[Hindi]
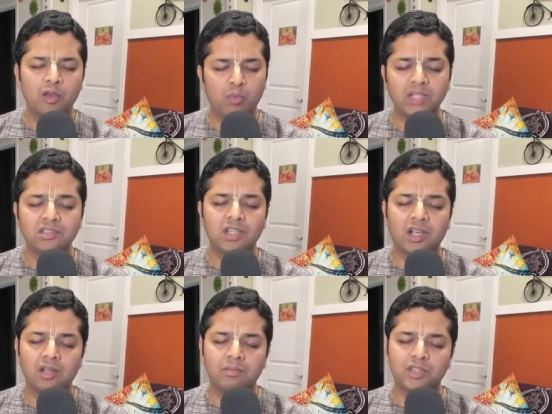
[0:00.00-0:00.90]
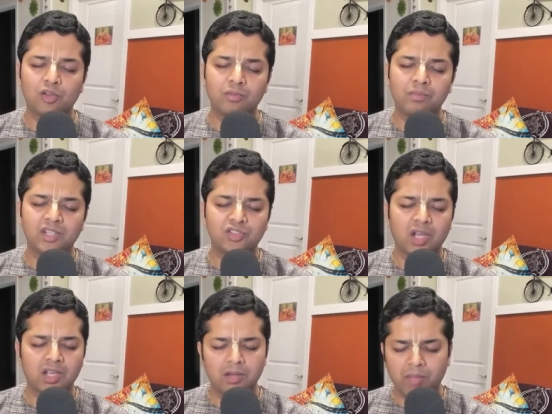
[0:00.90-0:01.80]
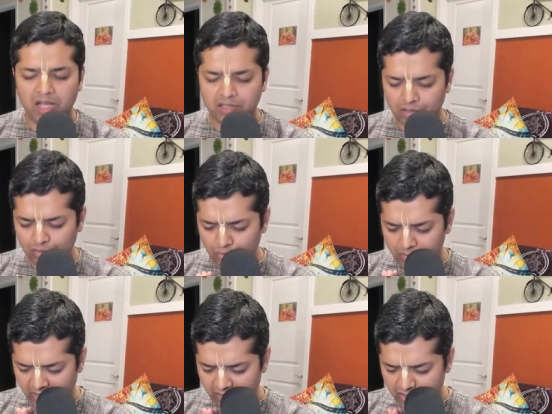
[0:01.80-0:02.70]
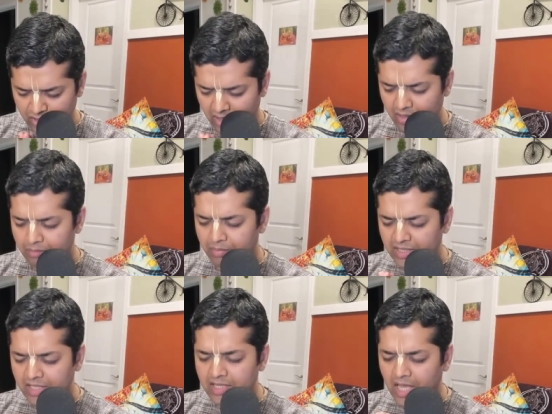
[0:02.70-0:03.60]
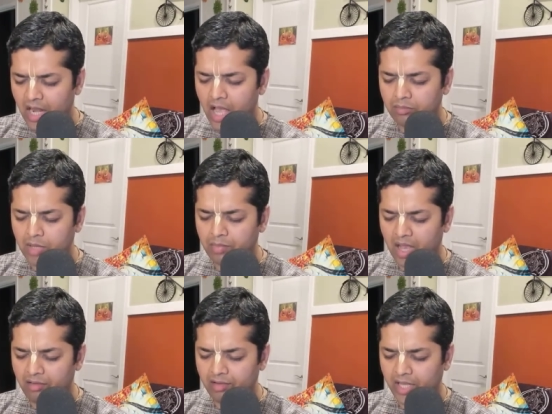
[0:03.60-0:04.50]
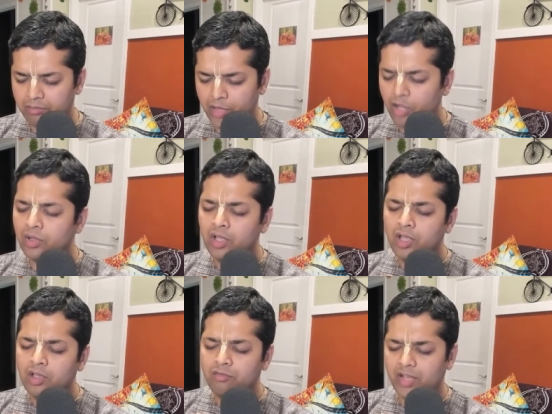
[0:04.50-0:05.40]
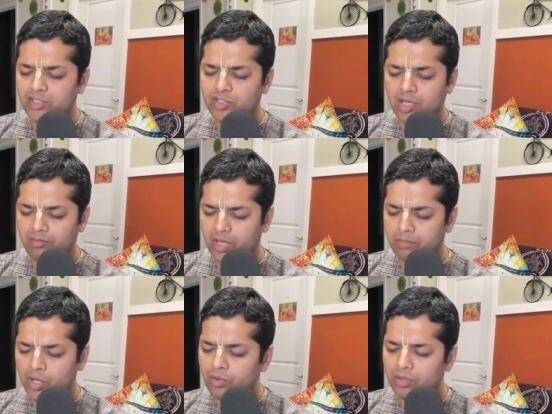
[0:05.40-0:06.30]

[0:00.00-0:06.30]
वंचकल्पतरुभ्यश्च कृपा सिंधु भैवच पतिता नाम पावनेभ्यो वैष्णवेभ्यो